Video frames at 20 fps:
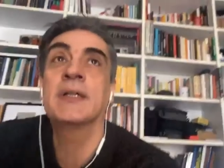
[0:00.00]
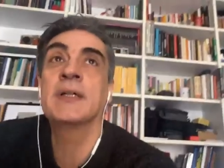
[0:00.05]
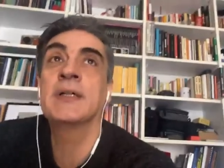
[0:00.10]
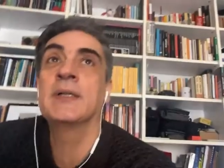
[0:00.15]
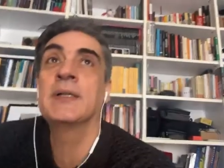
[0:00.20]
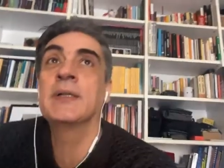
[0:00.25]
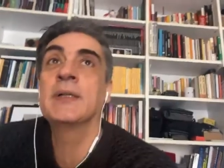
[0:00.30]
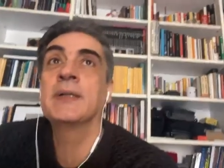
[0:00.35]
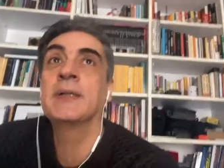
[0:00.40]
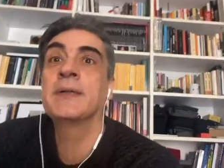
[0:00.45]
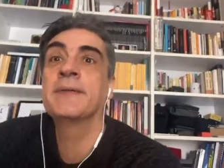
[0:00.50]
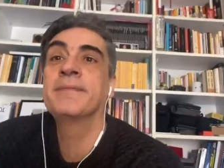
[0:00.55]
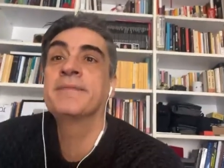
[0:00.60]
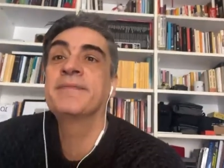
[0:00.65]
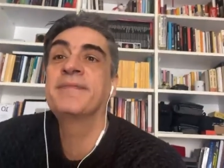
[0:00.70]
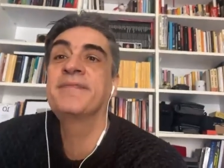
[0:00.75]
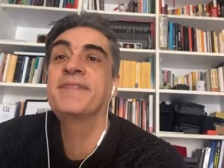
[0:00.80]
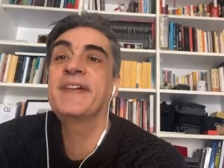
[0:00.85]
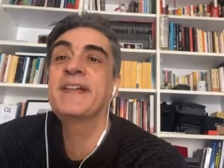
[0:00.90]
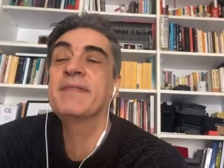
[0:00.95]
uh,
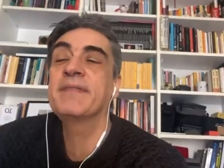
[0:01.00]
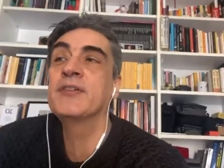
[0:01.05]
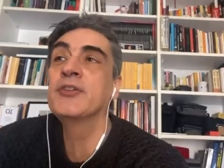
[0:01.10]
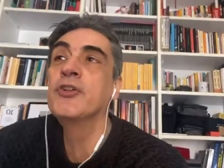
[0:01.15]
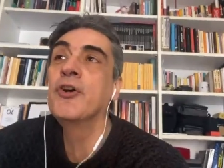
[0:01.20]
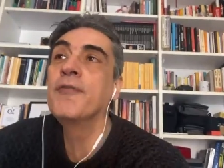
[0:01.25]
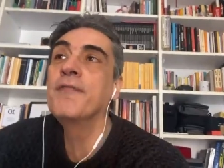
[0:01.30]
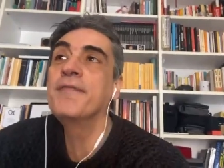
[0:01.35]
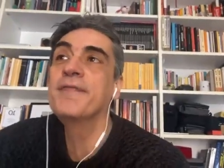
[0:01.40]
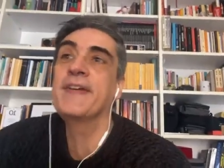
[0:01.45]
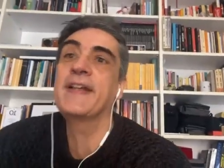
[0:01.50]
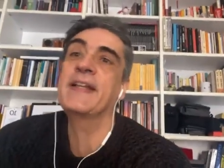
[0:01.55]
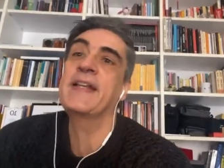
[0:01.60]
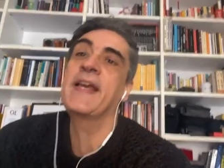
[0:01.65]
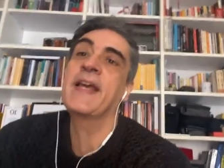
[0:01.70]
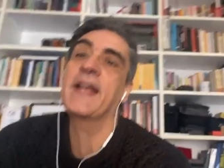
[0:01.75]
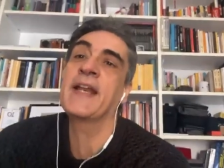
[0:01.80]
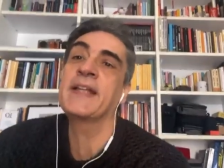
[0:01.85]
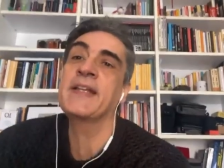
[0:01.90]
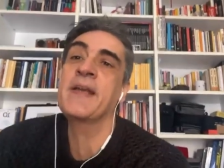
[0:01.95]
ve- non
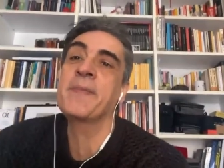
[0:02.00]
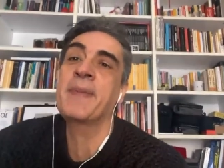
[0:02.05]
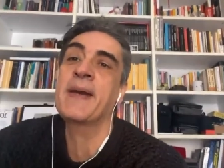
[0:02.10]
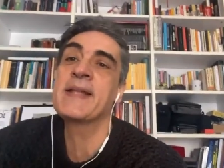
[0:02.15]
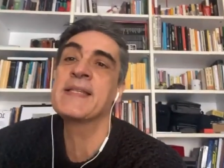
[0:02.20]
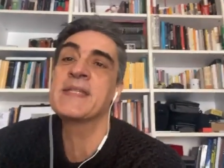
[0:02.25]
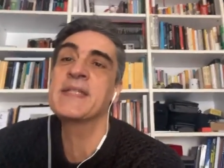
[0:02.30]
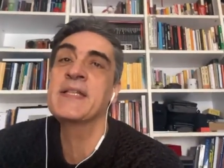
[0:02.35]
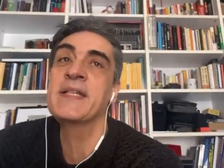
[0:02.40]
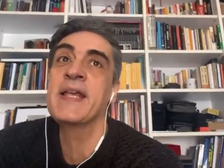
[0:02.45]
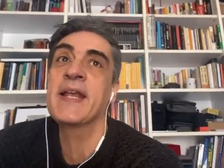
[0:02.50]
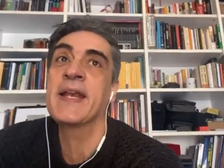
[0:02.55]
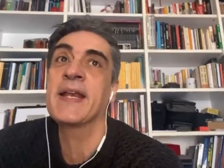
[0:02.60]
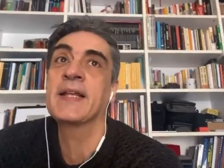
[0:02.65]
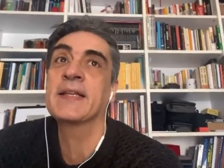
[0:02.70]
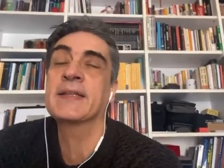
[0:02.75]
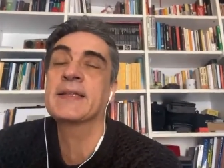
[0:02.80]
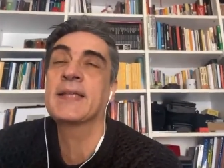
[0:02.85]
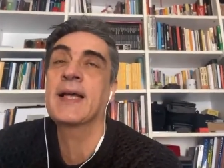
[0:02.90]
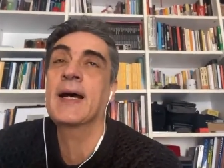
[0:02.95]
vedere dei pezzi di
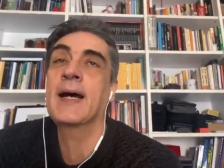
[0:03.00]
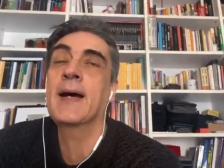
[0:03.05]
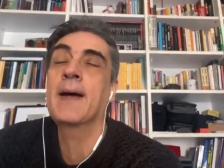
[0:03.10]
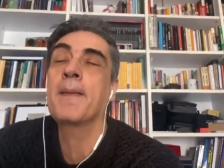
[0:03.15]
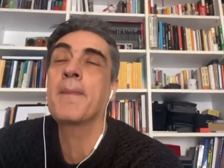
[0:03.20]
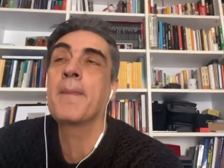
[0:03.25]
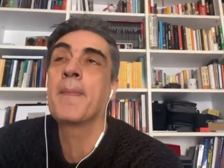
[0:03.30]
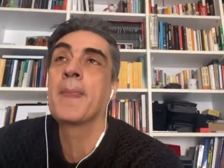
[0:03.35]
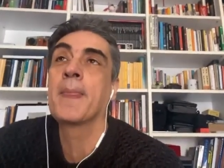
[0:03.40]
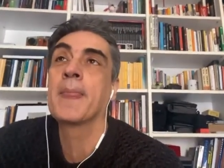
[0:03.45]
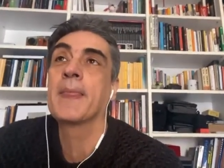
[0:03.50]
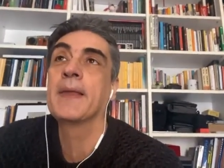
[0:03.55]
realtà